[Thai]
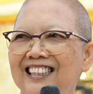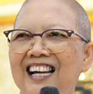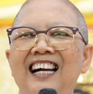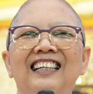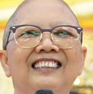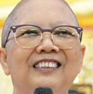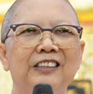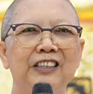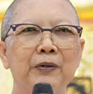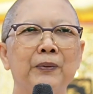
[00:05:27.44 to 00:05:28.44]
และ
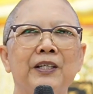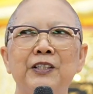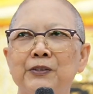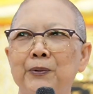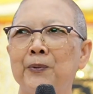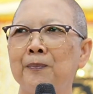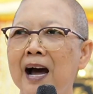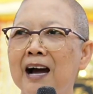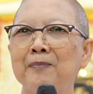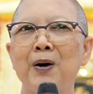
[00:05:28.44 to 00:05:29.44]
โยนิโส
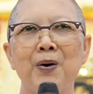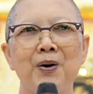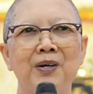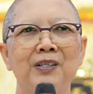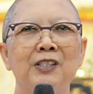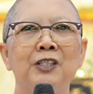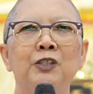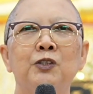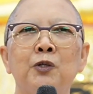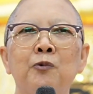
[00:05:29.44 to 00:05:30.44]
มากพอ
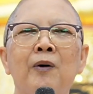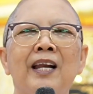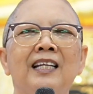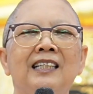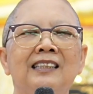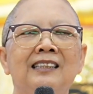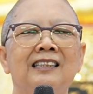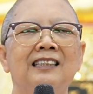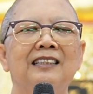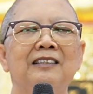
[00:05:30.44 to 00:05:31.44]
จนวันหนึ่ง
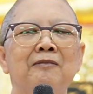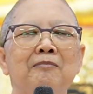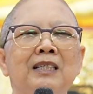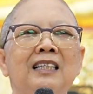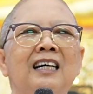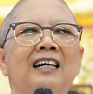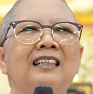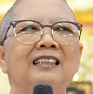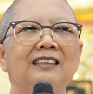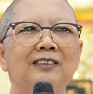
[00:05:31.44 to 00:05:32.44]
เมื่อ
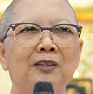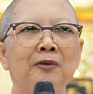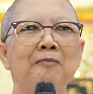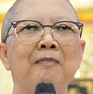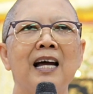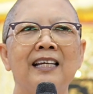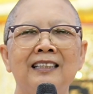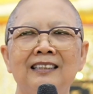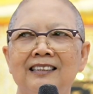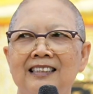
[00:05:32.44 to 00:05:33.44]
ต้นไม้
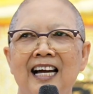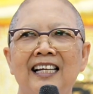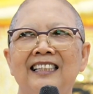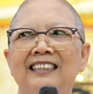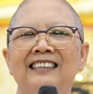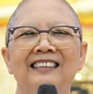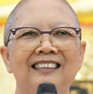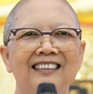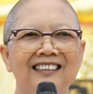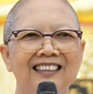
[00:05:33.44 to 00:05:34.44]
ใหญ่
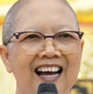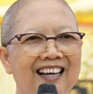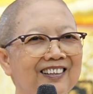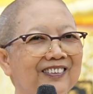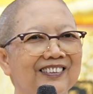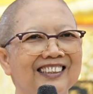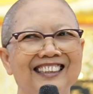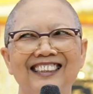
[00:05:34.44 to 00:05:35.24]
ตายลง